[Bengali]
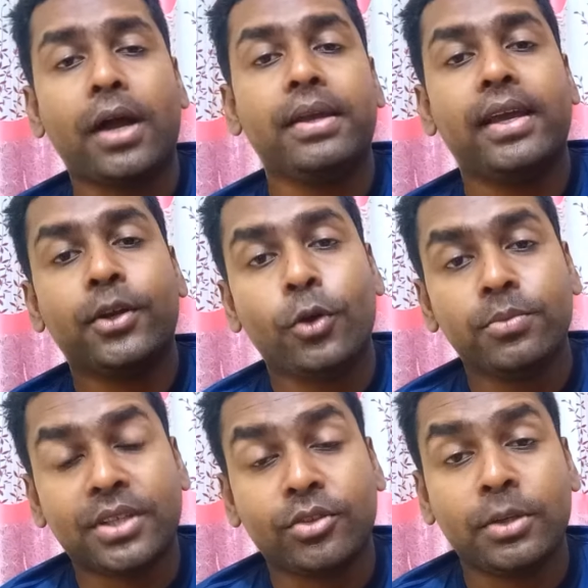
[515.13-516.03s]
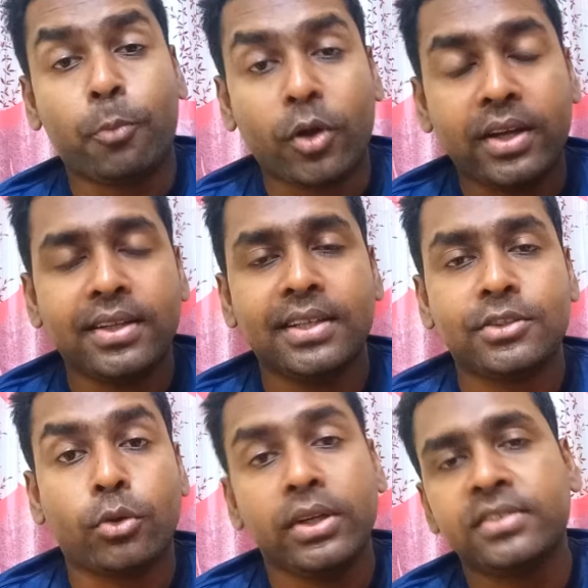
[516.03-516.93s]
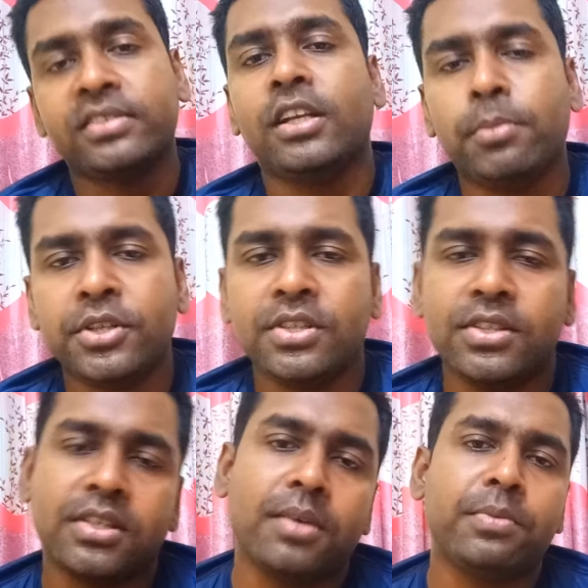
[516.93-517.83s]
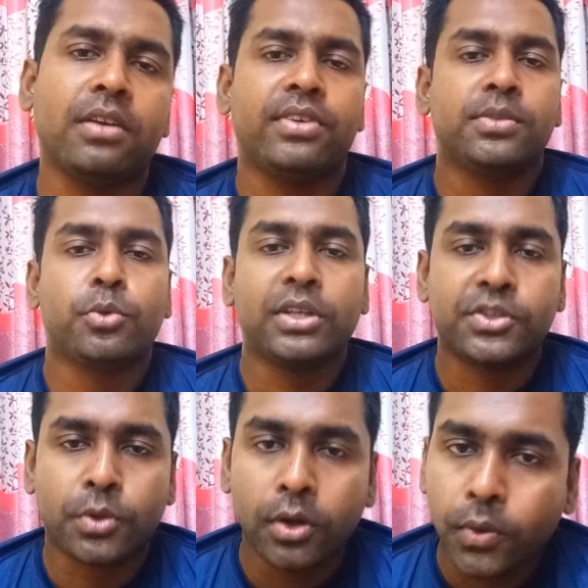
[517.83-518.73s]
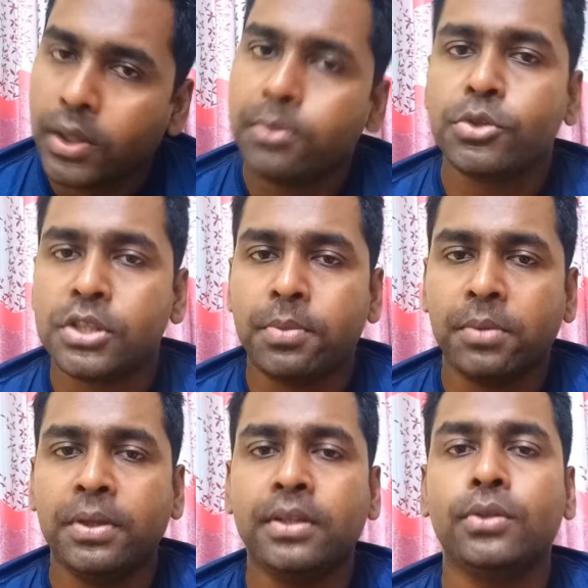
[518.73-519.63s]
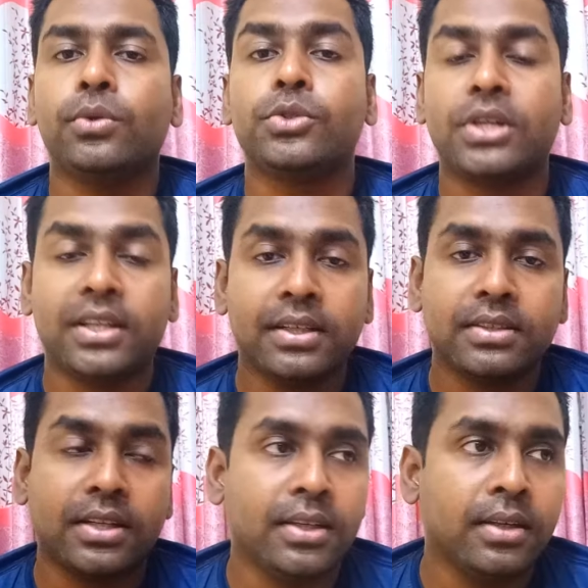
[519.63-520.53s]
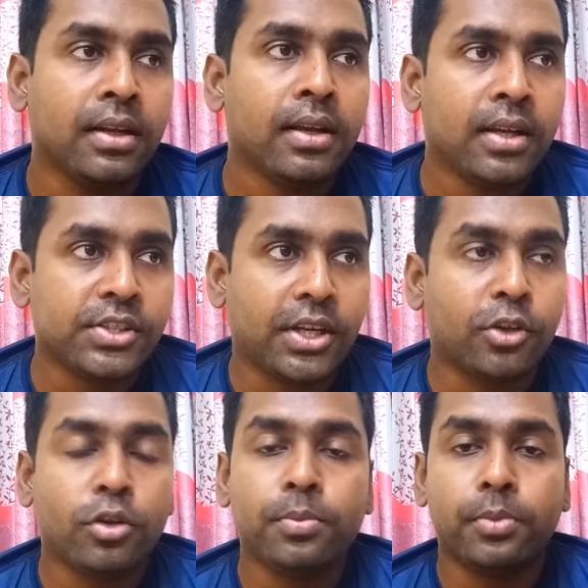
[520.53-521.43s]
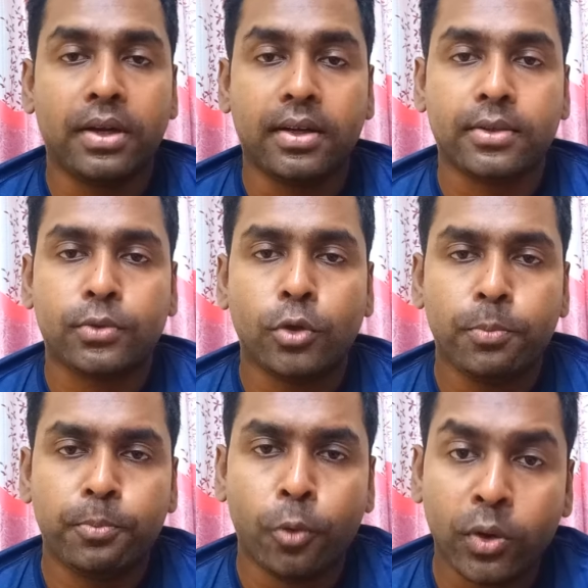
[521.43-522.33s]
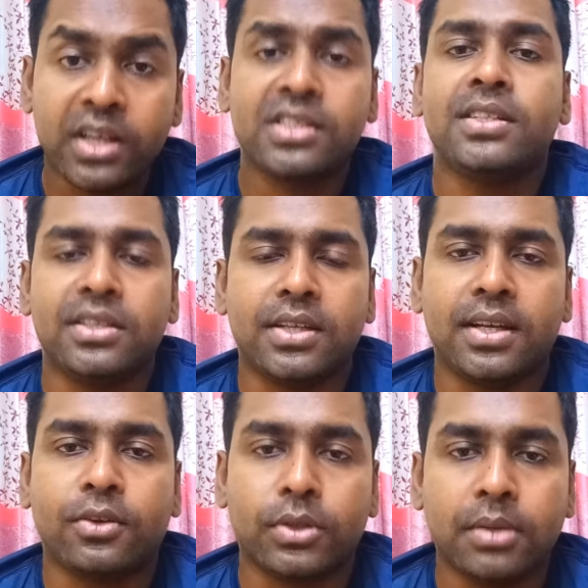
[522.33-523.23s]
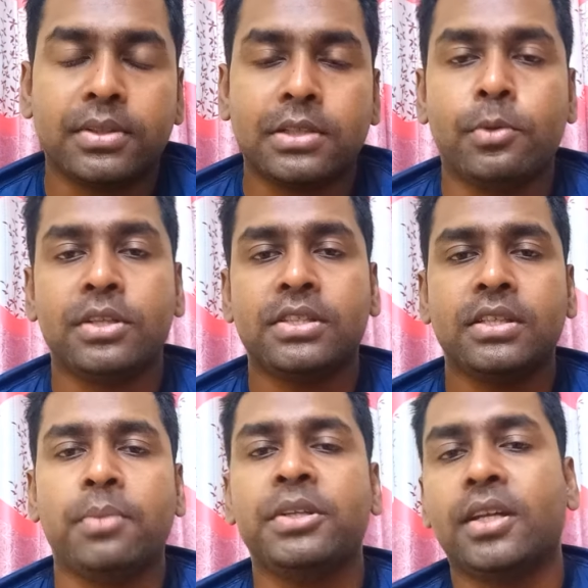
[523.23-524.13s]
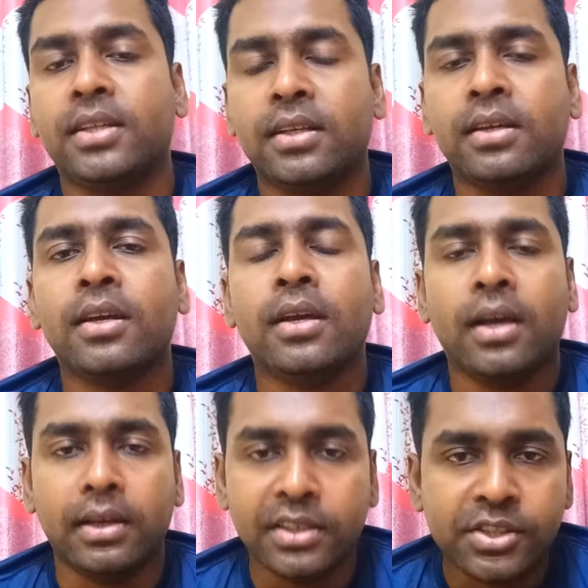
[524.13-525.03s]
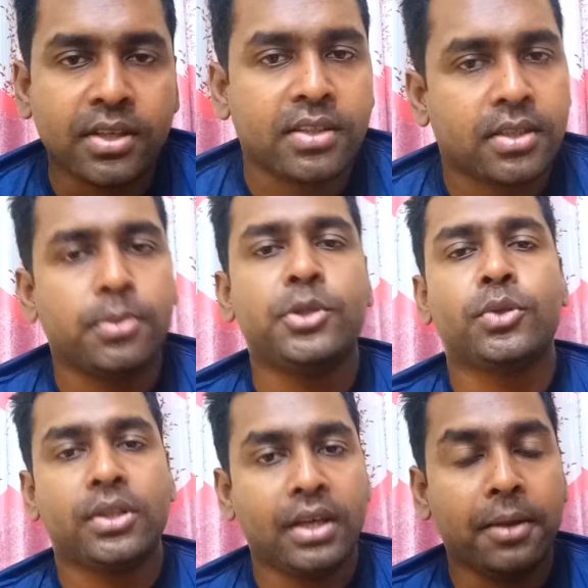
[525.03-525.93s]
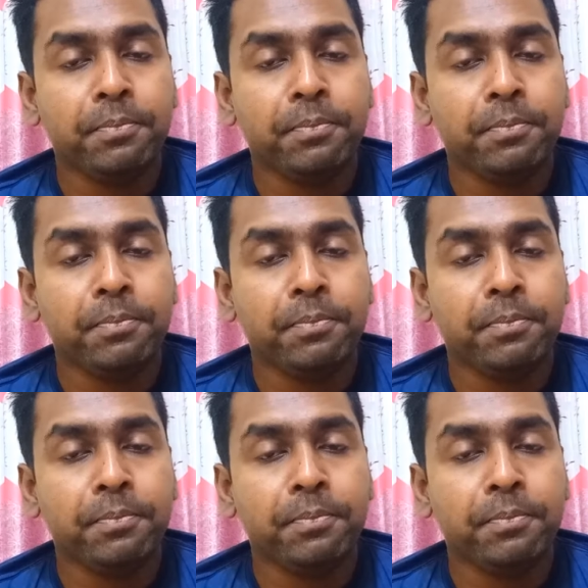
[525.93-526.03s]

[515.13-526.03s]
এরকম ছাত্রদের পক্ষে দাঁড়িয়েছে অনেক সেলিব্রিটি যেটা আপনারা ফেসবুকে স্ক্রল করলেই বুঝতে পারবেন তো যাদের যাদের যারা খুব খুব ফোকাসলি যারা কথাবার্তা বলেছে আমি তাদের লিস্টটাই আজকের ভিডিওতে দিলাম